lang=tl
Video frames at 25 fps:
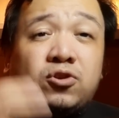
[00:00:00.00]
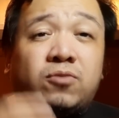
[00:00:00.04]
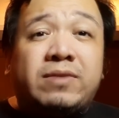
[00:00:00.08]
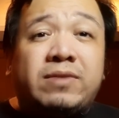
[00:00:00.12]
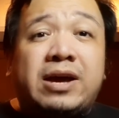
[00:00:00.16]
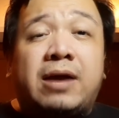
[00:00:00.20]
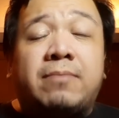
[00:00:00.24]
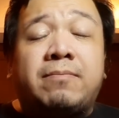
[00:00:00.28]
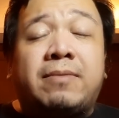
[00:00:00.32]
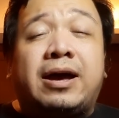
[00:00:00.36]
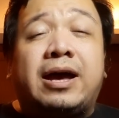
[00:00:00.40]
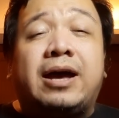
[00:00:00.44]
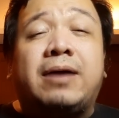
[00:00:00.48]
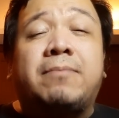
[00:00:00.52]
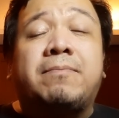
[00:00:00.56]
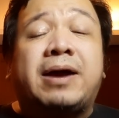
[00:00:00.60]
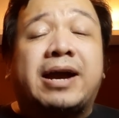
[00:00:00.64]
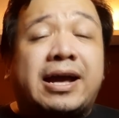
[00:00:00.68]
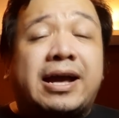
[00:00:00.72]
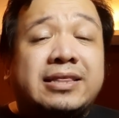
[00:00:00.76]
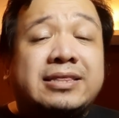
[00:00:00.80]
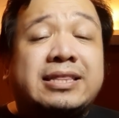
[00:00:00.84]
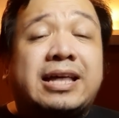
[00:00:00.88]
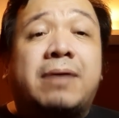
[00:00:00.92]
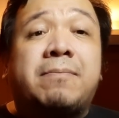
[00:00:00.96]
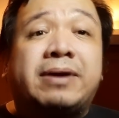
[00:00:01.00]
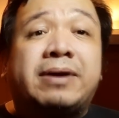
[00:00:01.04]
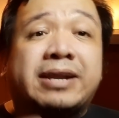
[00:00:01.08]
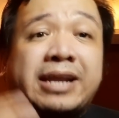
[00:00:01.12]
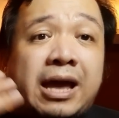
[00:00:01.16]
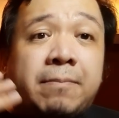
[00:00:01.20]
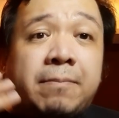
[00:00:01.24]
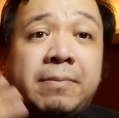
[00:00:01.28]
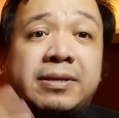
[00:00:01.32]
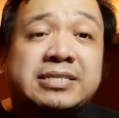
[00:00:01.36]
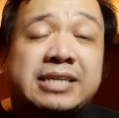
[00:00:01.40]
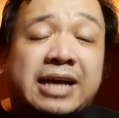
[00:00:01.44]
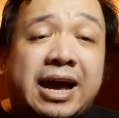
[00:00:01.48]
tumama, maganda
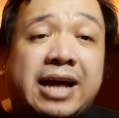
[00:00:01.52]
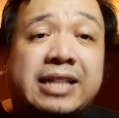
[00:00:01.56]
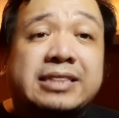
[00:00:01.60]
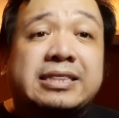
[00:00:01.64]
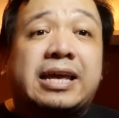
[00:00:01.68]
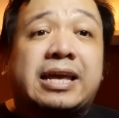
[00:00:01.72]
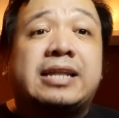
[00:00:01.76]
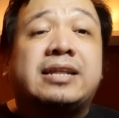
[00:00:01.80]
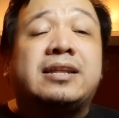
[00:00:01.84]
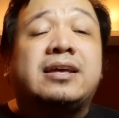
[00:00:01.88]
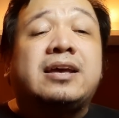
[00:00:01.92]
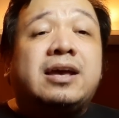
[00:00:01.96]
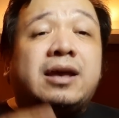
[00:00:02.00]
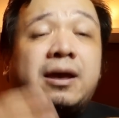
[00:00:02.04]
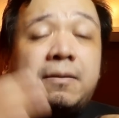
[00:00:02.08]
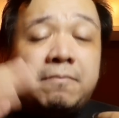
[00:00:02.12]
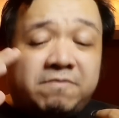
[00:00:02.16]
marami sa atin